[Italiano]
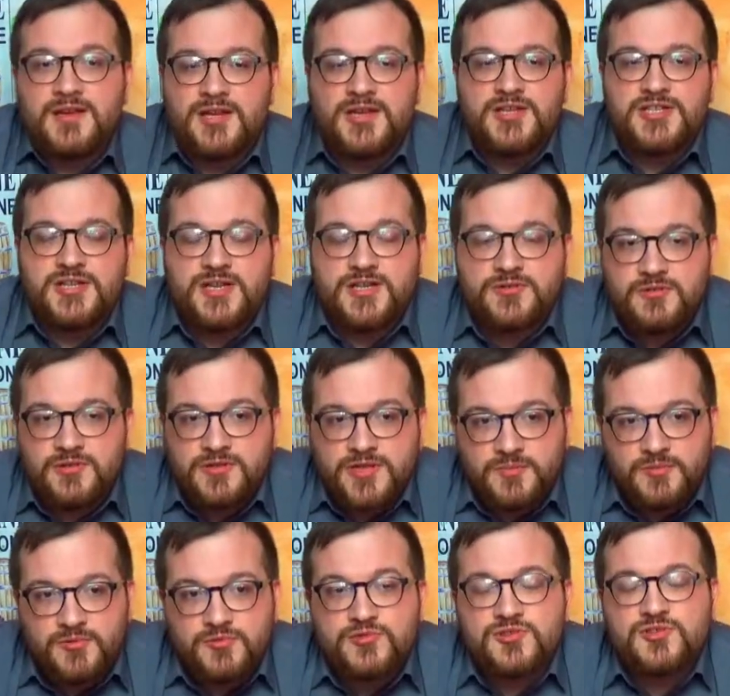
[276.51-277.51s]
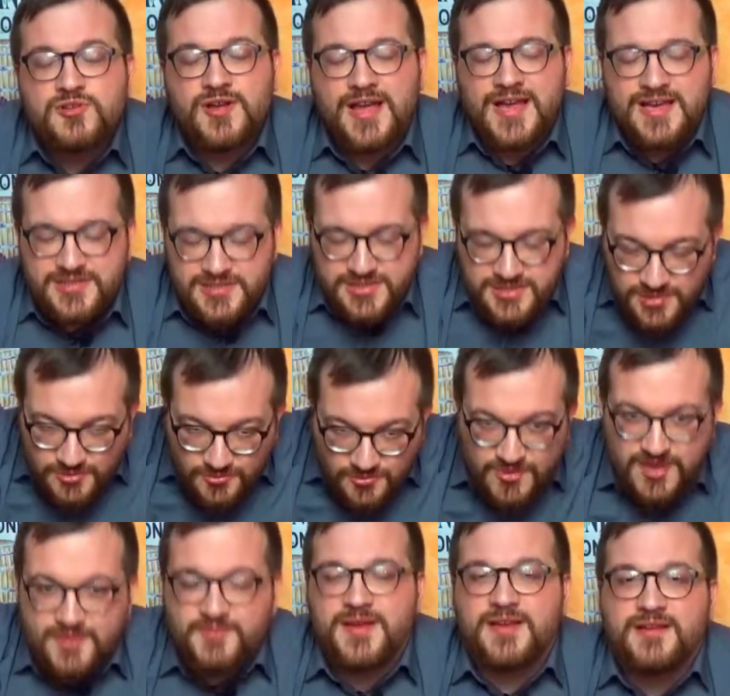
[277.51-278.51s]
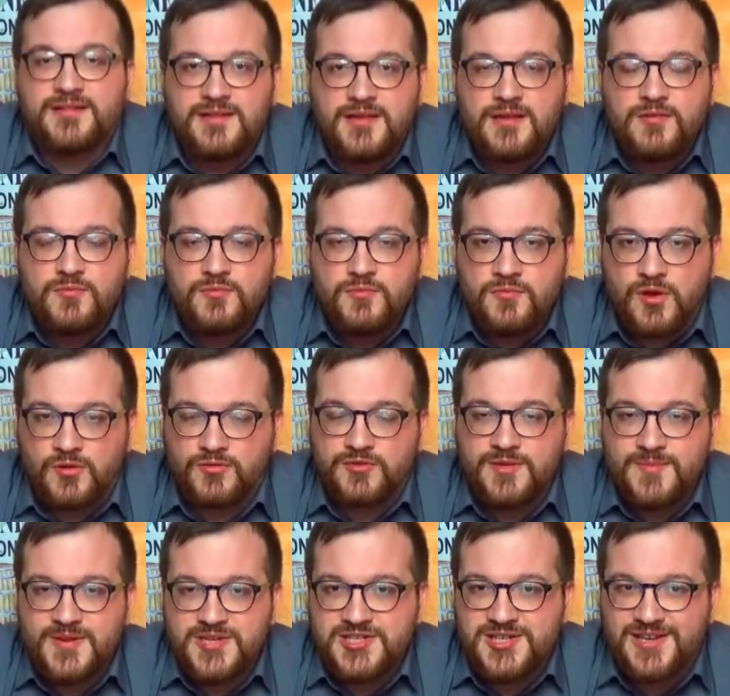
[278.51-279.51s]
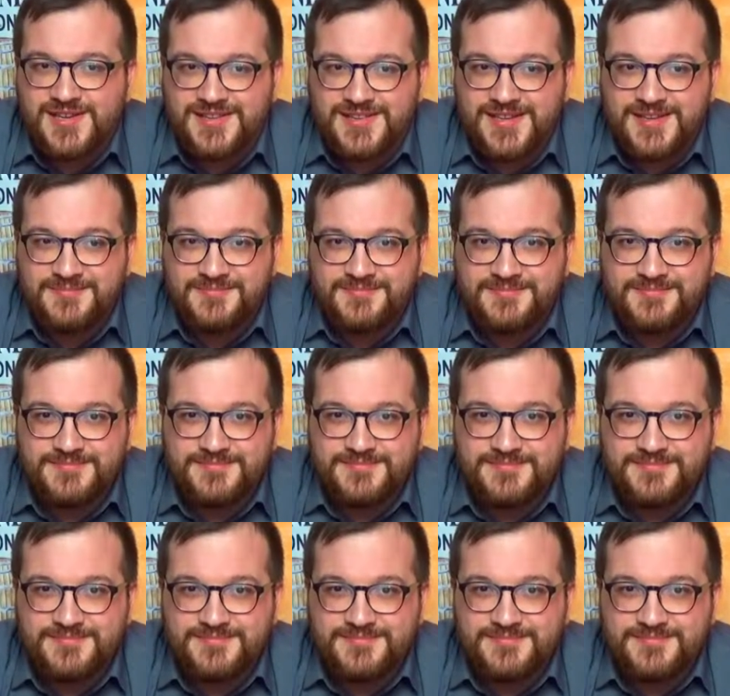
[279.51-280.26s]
Il cerasolo d'Abruzzo è sicuramente un'ottima scelta.